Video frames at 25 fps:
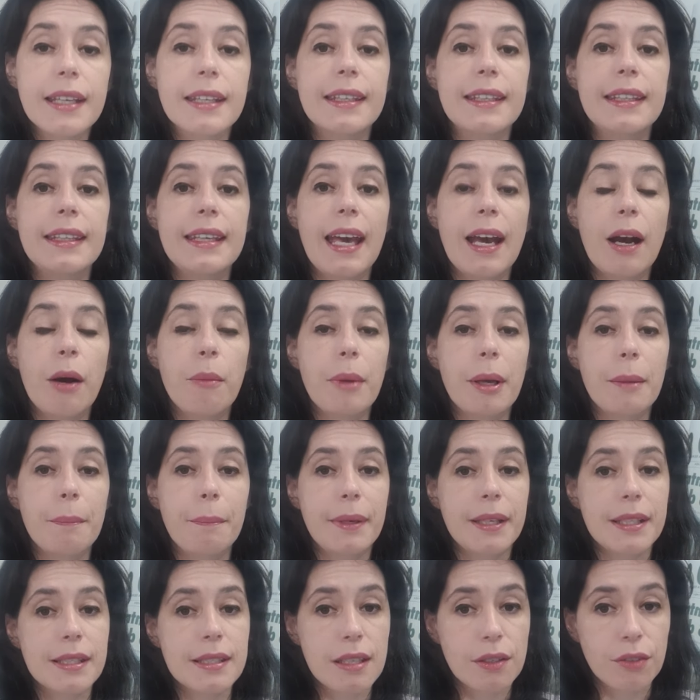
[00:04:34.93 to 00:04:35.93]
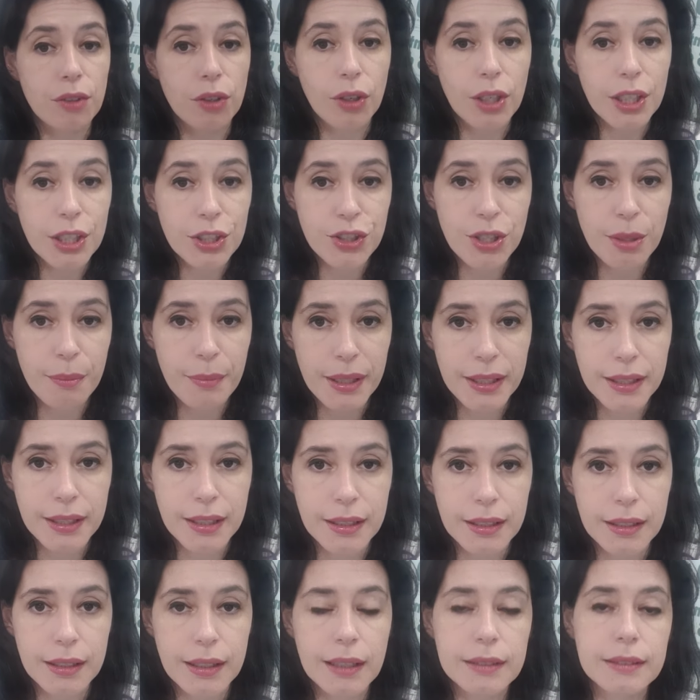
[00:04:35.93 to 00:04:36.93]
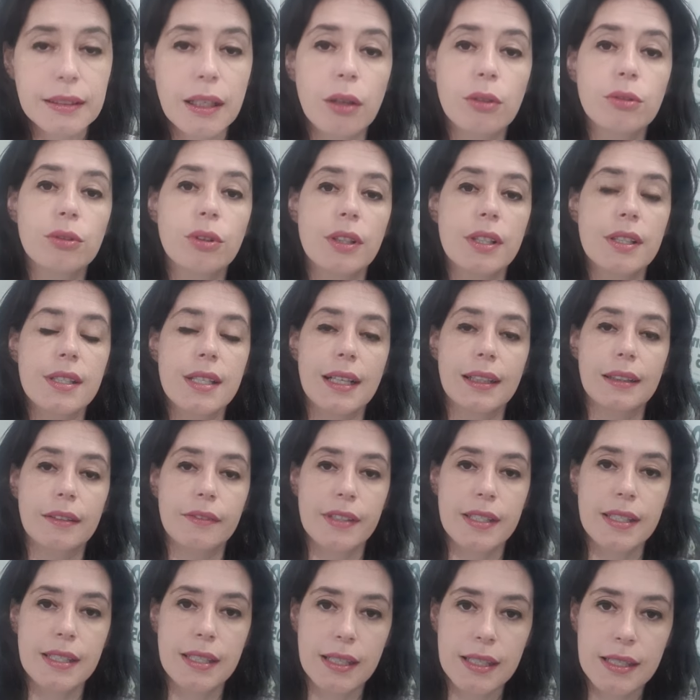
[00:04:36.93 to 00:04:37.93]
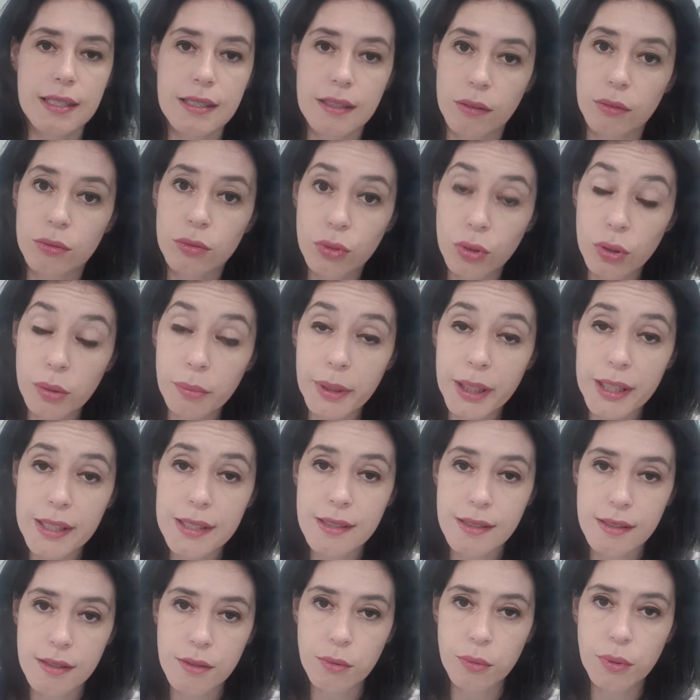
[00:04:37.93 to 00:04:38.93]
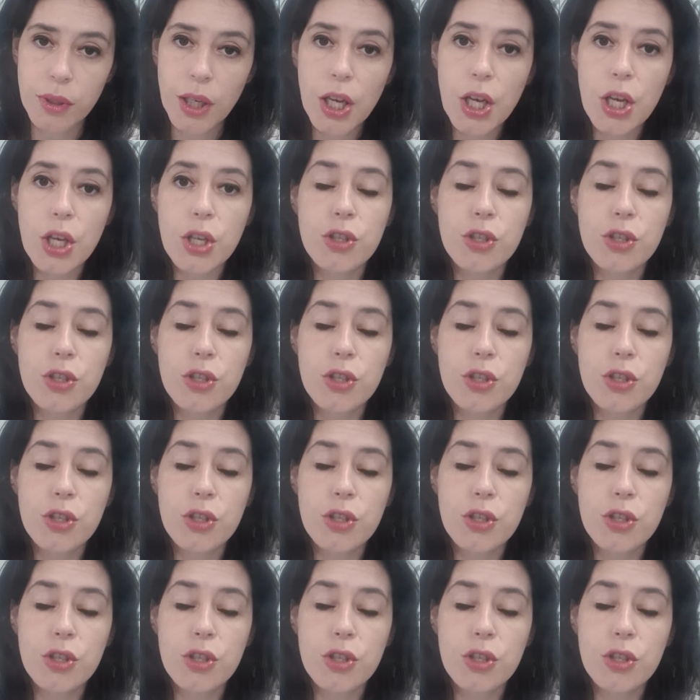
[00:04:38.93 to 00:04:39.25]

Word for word: que é uma empresa norte-americana, está autorizada a vacinação no Brasil,